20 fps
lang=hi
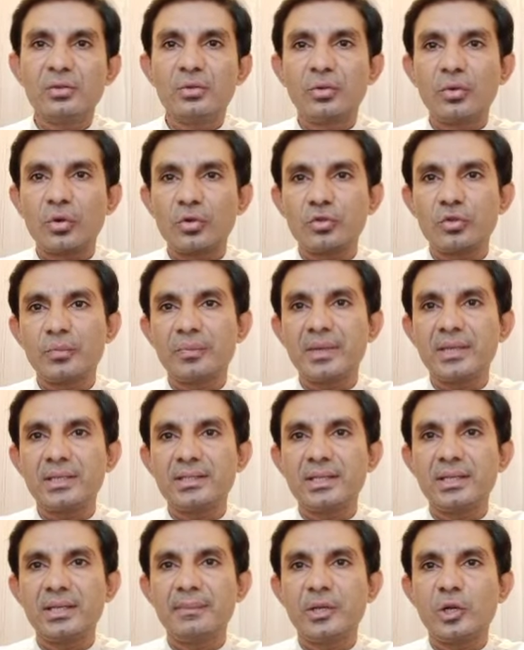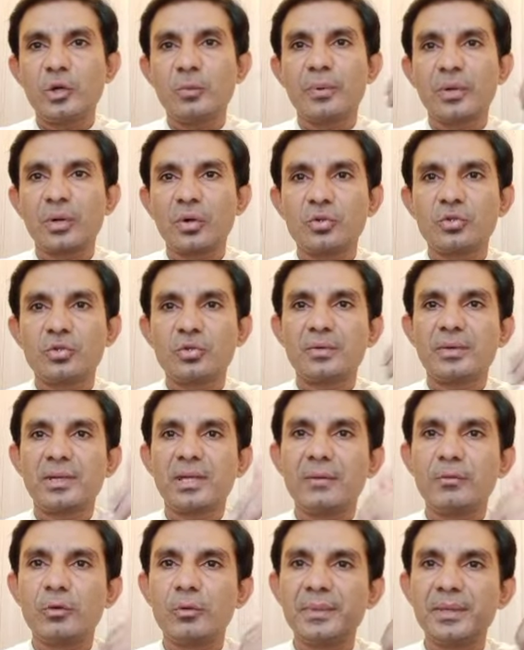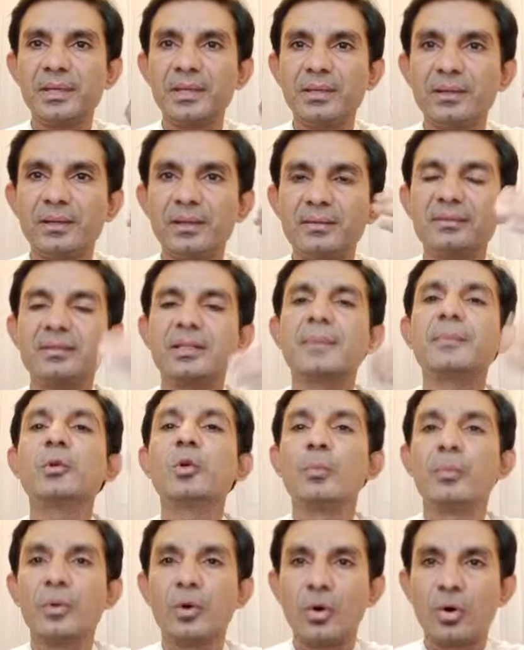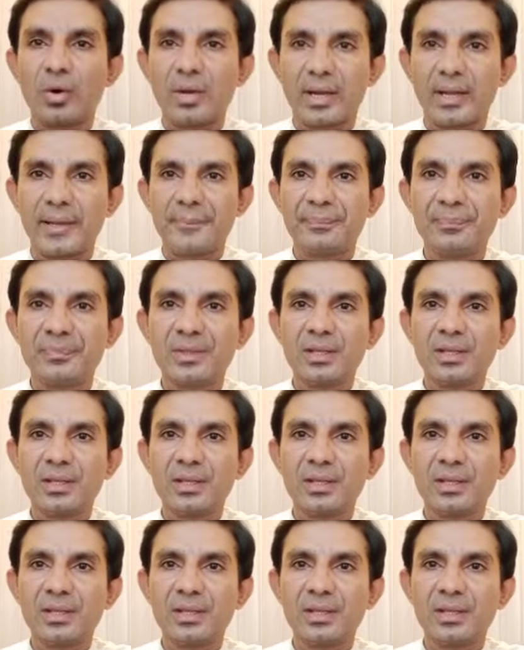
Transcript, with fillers: दो सौ पर्चे मेरे ऊपर हो चुके हैं वो भी इससे भी और हैं